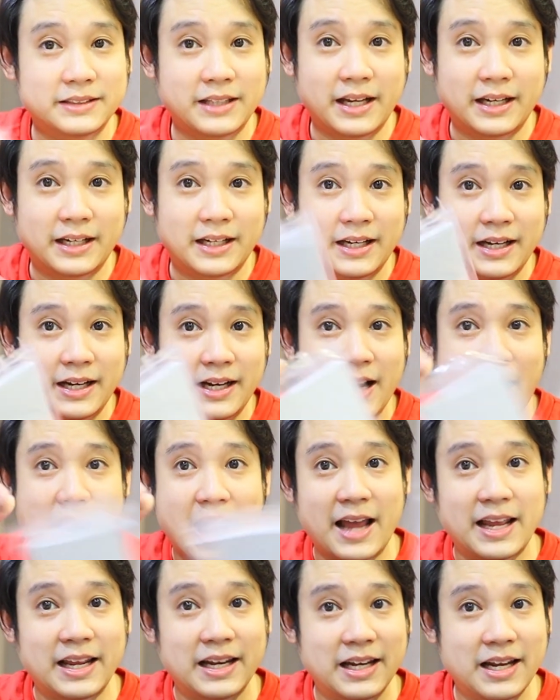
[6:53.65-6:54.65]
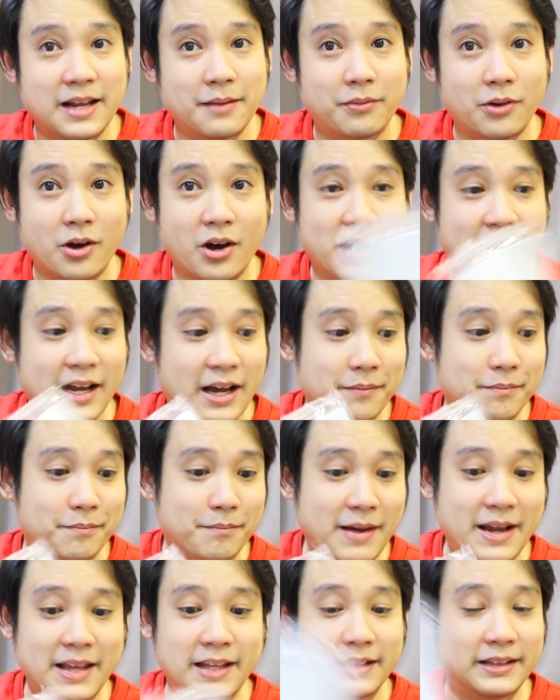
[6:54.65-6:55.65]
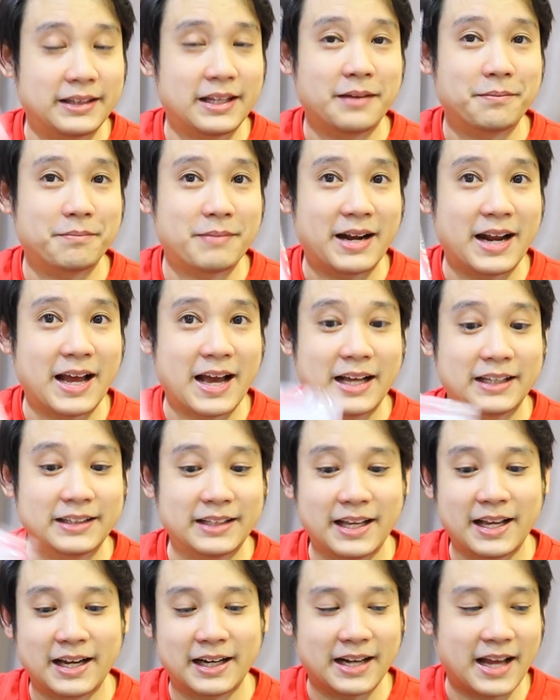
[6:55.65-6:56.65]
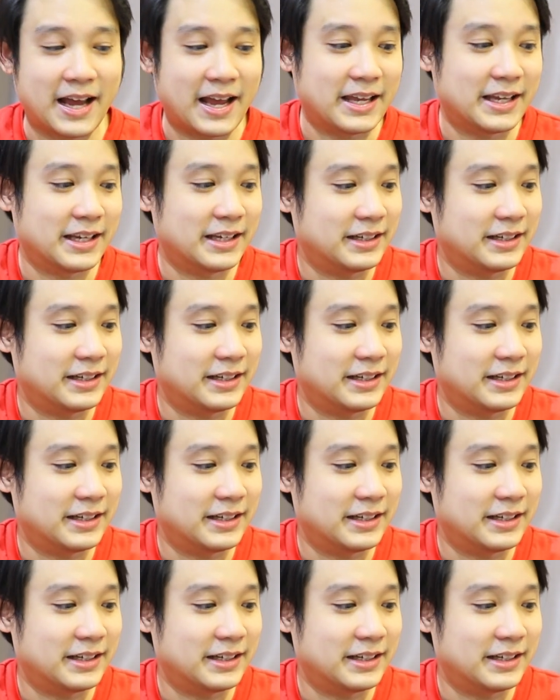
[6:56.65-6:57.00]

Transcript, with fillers: ติดได้เรียบร้อยนะครับไม่ติดปัญหาแต่อย่างใด